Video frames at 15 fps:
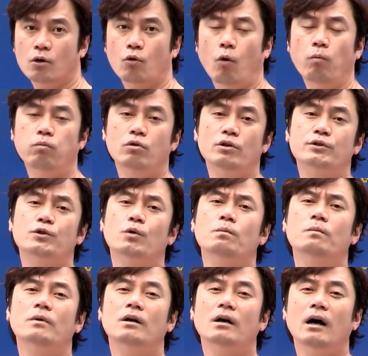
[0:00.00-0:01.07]
공부를
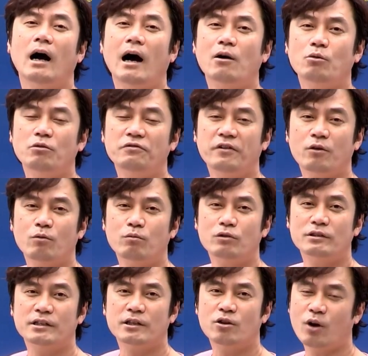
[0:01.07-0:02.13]
좀 한국사
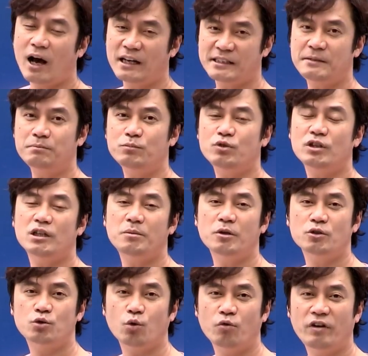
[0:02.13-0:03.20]
공부를 제대로 하신
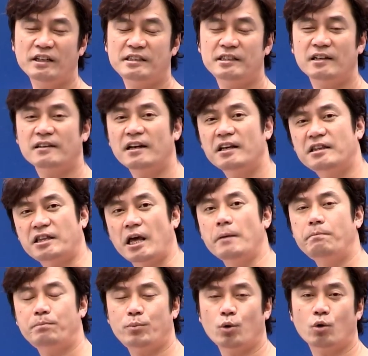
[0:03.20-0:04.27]
분들이면 조사 시찰단의
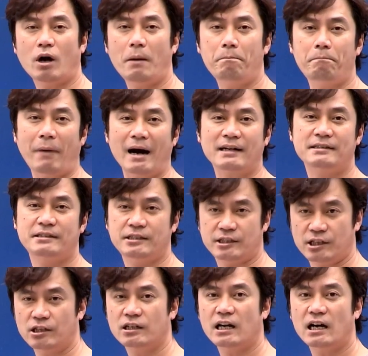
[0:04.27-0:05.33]
대표가
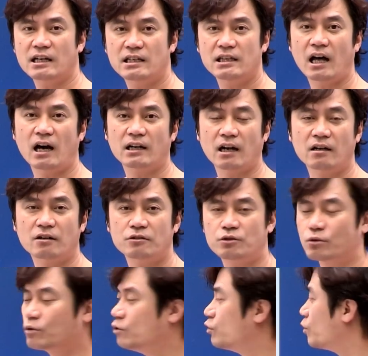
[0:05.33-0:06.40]
박정양이다라는 것
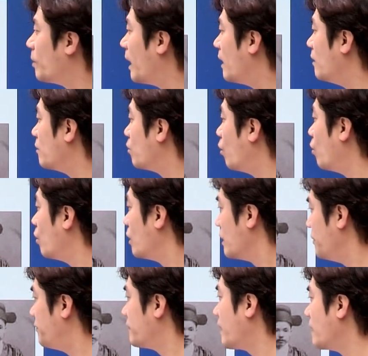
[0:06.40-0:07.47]
정도는 좀 알고
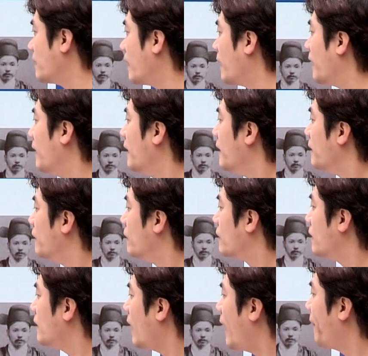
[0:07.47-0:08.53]
있을 텐데
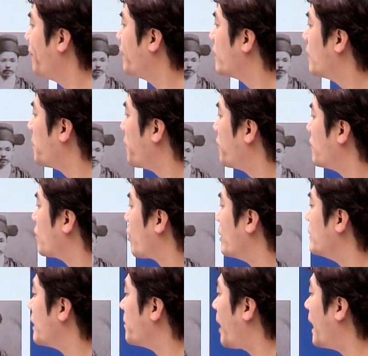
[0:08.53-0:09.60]
여기 한능검에서는
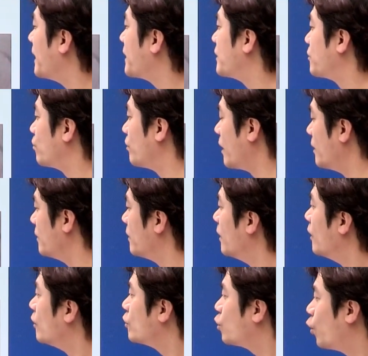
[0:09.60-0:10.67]
굉장히 많이 기출되는
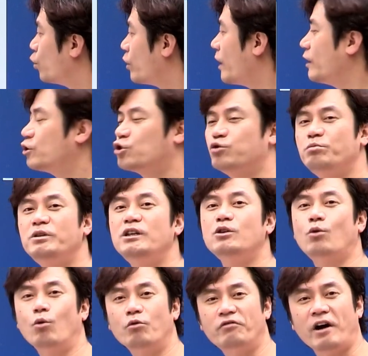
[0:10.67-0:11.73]
초대 주미
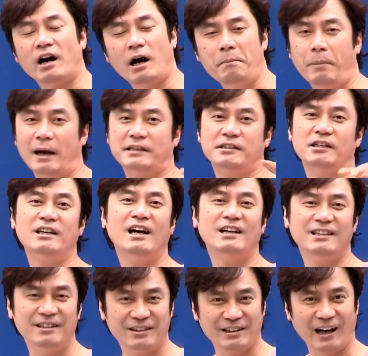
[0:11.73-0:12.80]
공사가
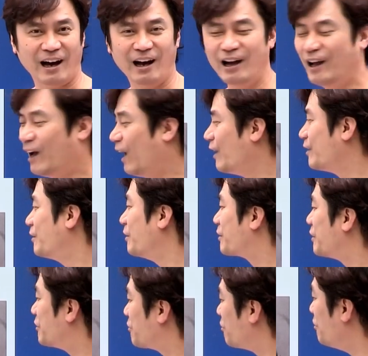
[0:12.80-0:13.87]
박정양이었다. 아, 이거
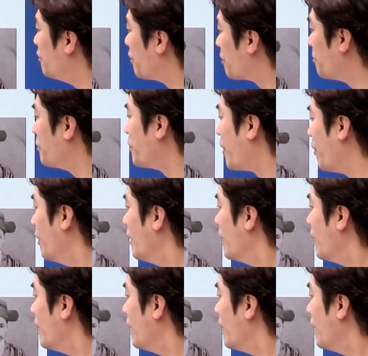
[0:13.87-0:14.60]
기출 여러 번 돼요.